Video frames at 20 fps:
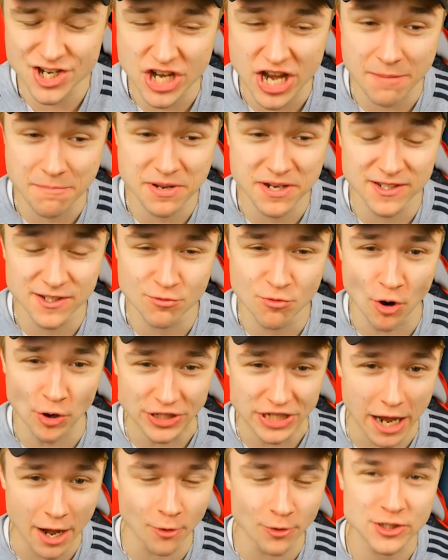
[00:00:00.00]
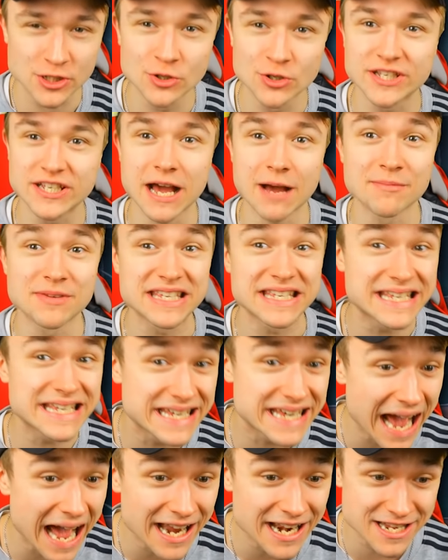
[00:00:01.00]
Champions Road auch so? Ich kann mich
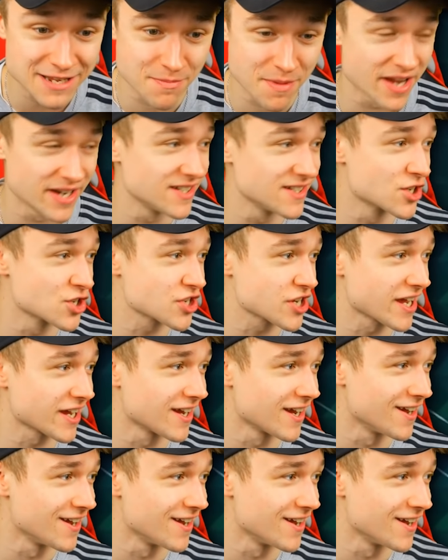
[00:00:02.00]
gar nicht mehr an diese Strecke